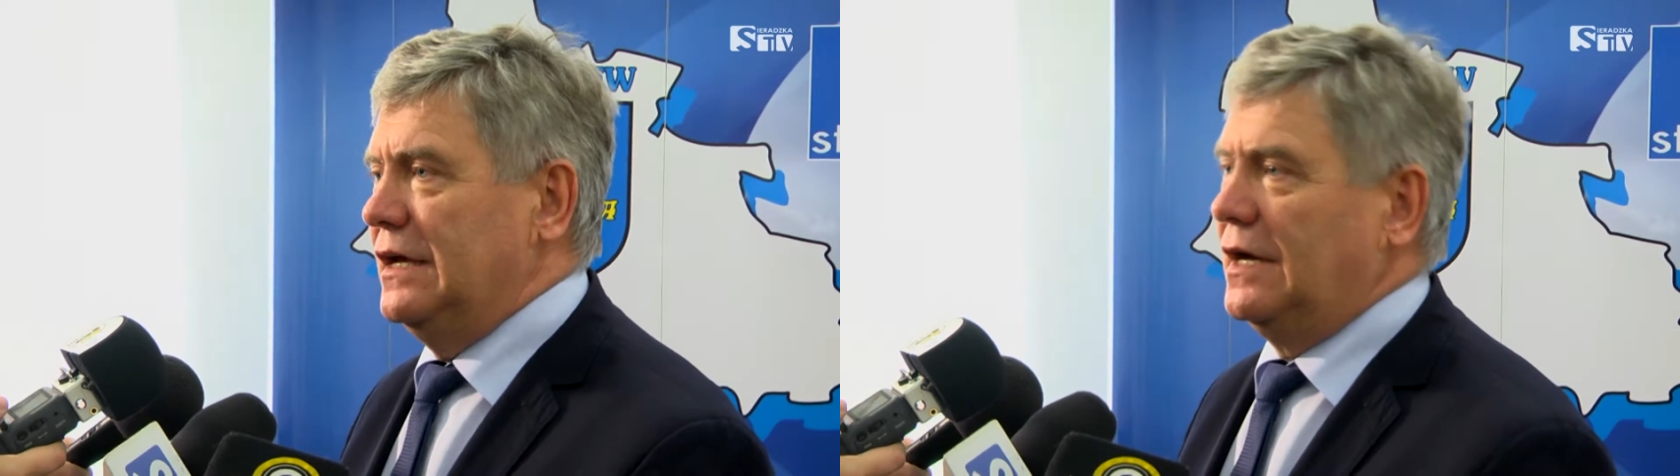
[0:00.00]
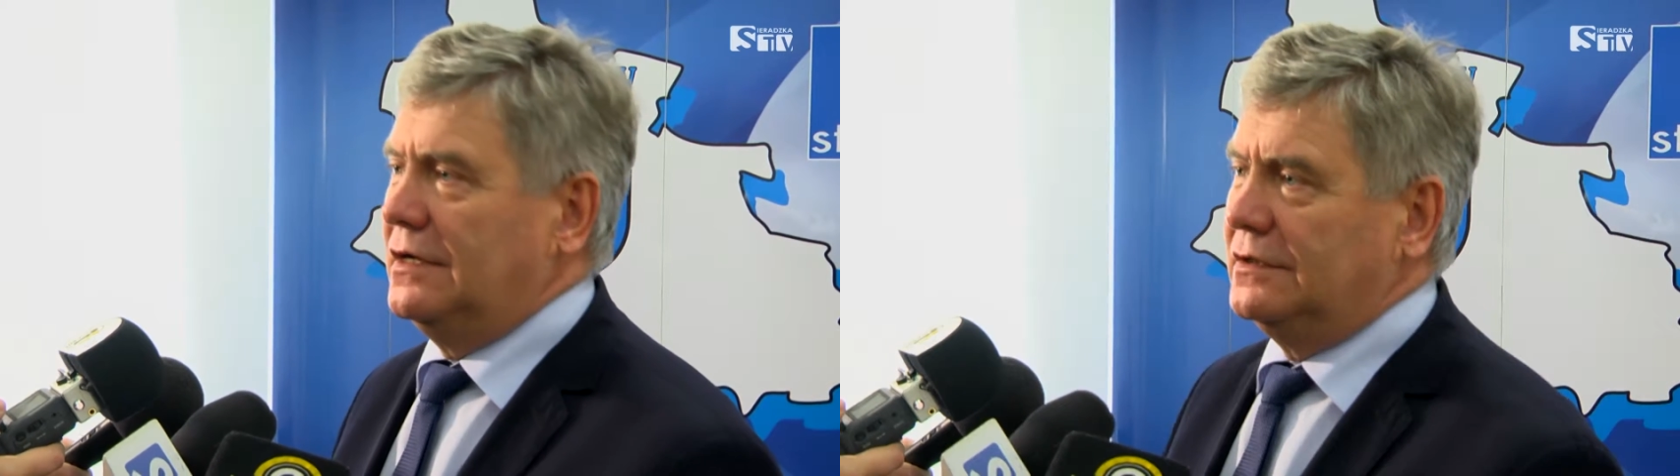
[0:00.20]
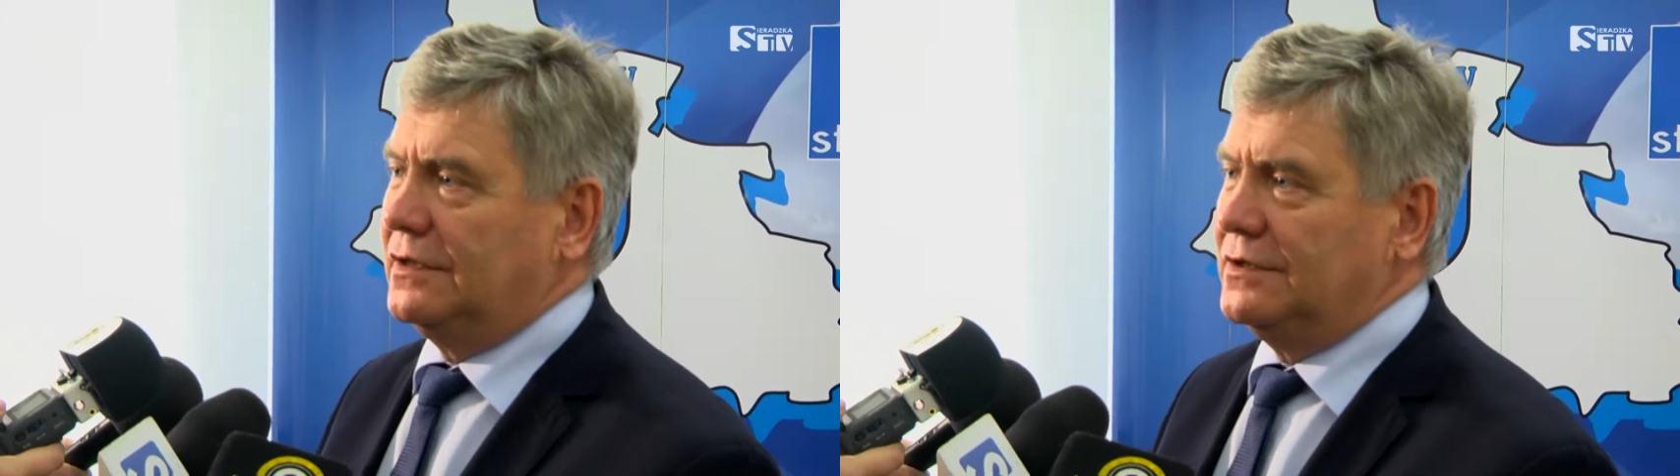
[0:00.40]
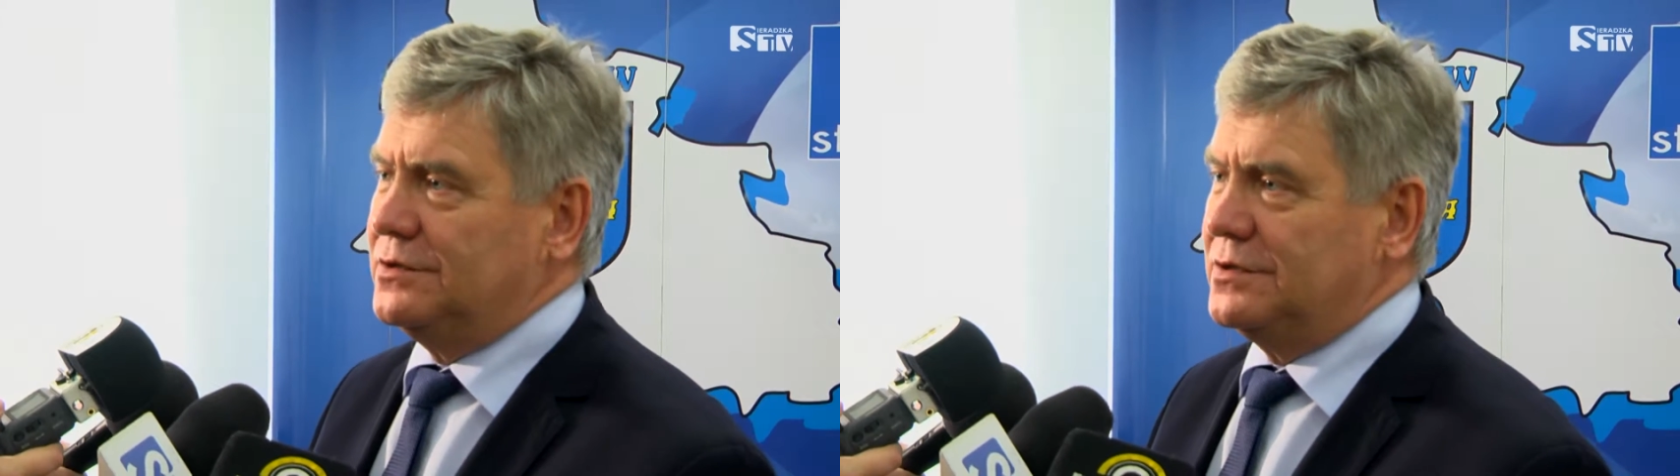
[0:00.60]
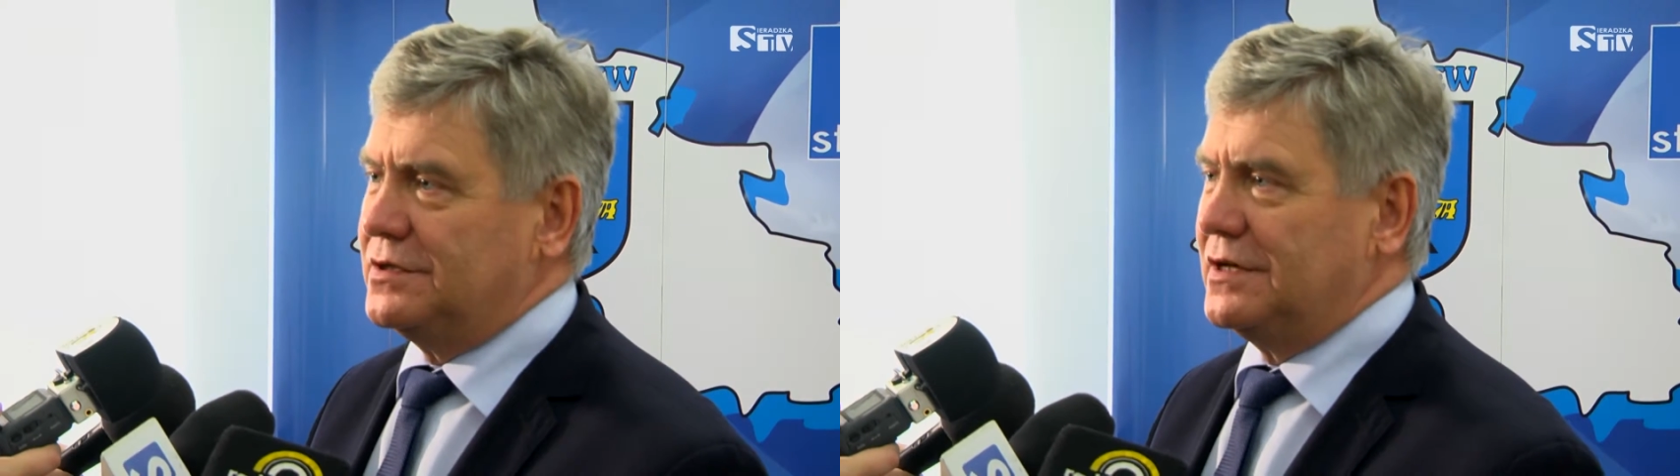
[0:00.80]
ale
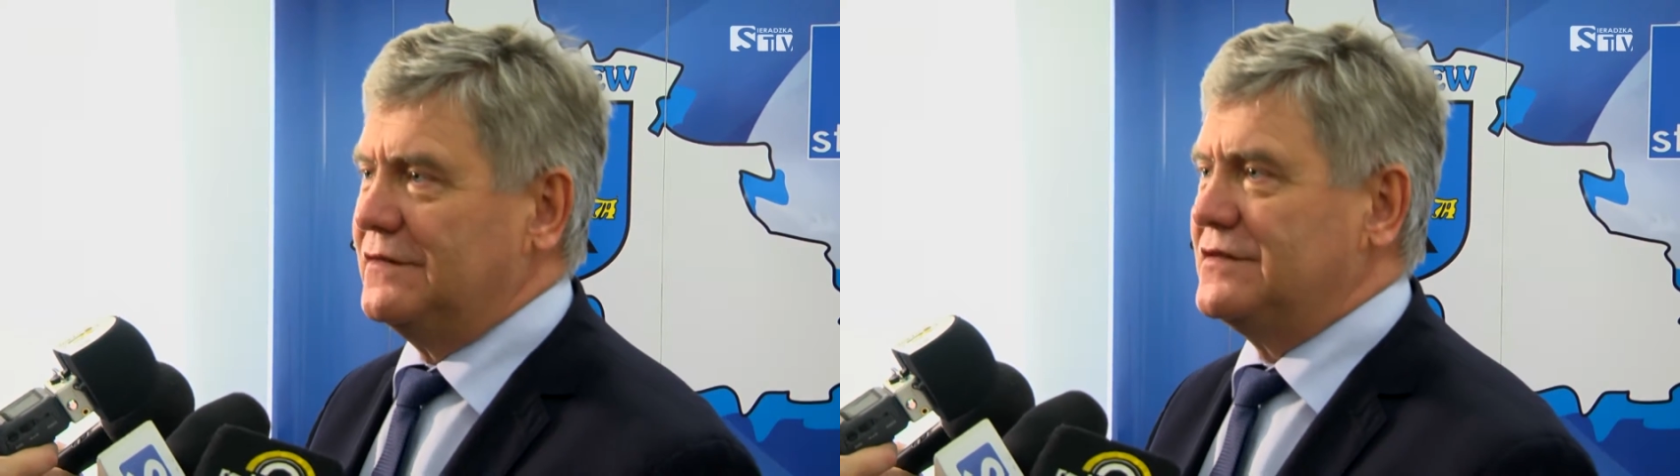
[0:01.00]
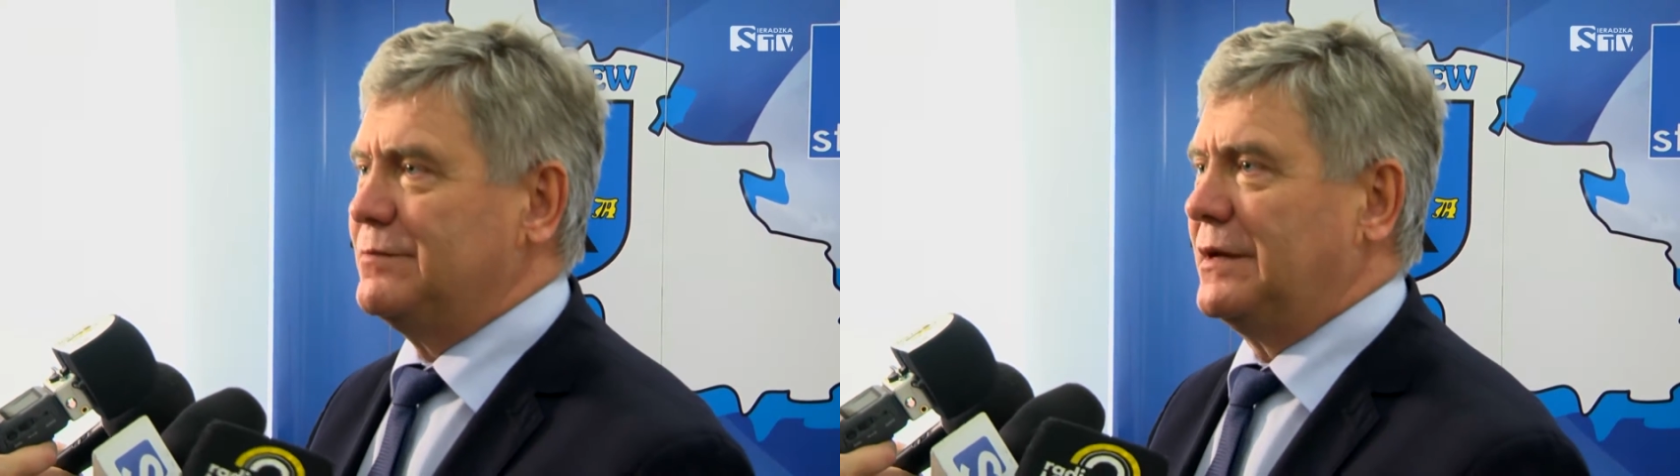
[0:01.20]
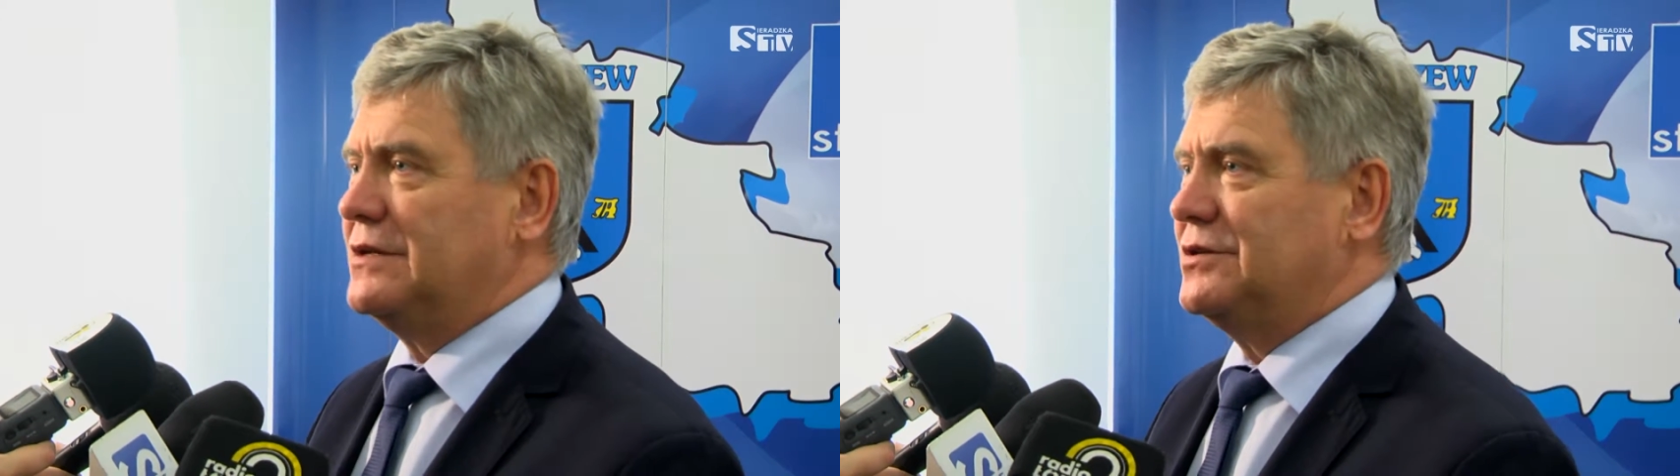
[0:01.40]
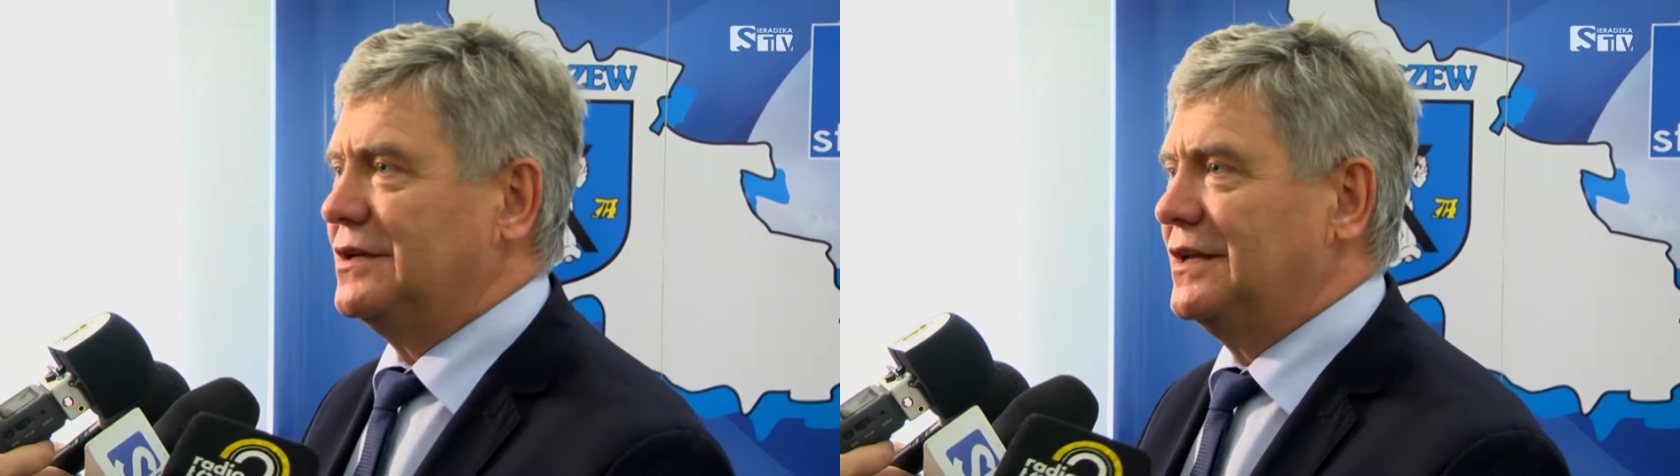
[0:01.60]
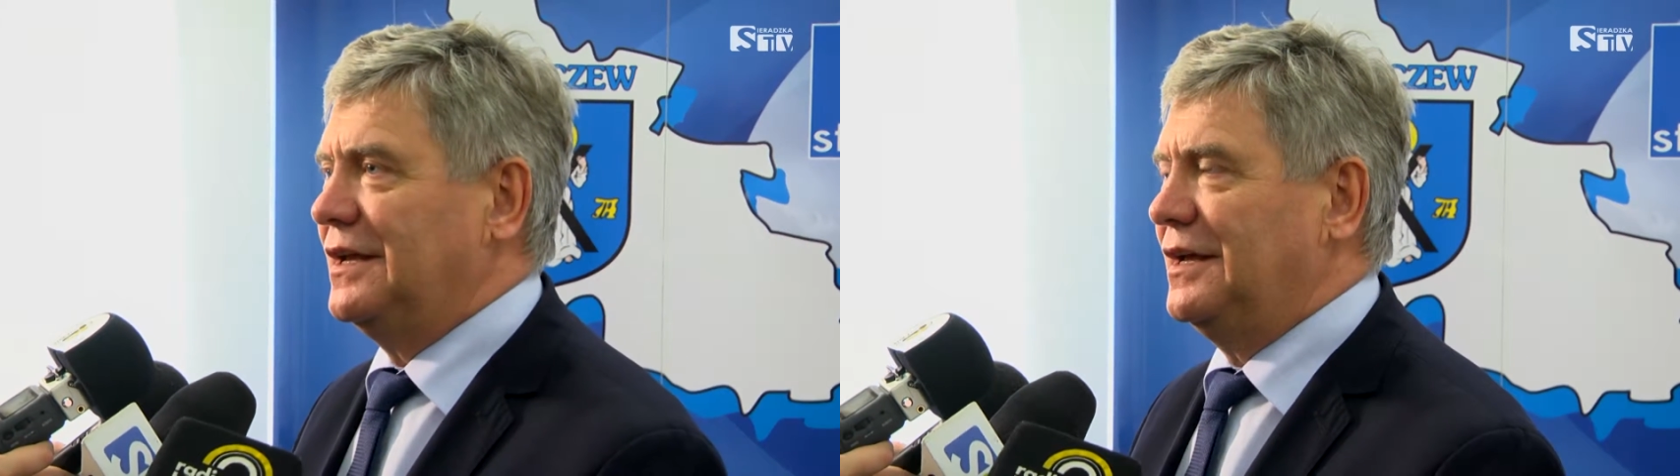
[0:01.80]
też
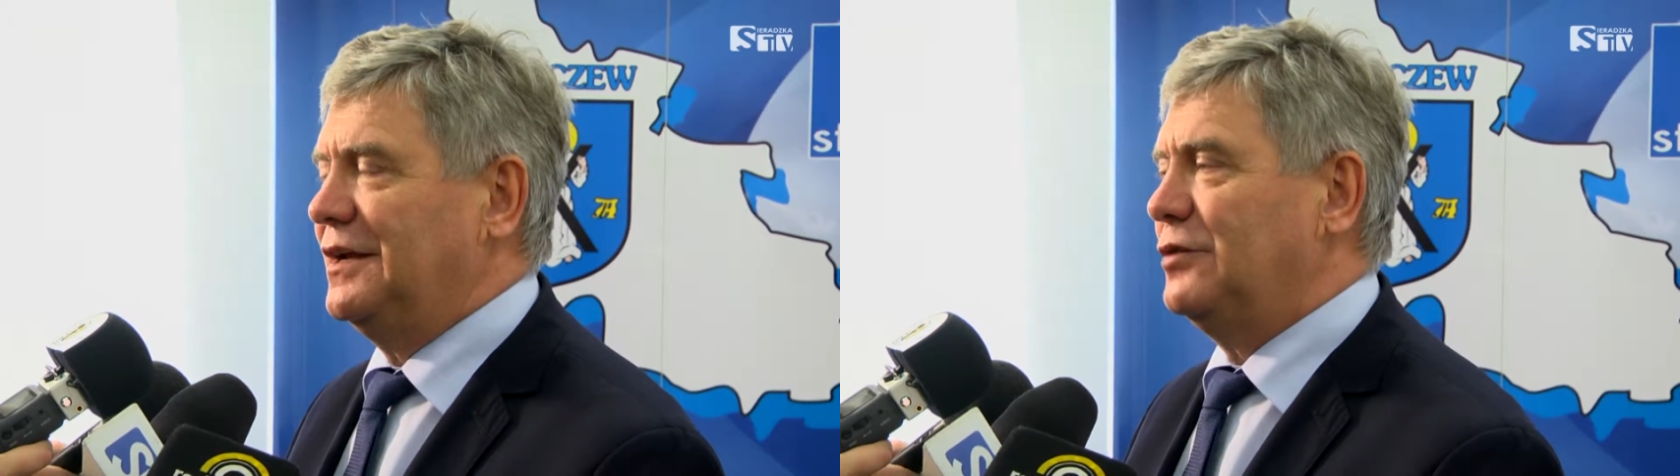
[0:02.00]
wsparcie dla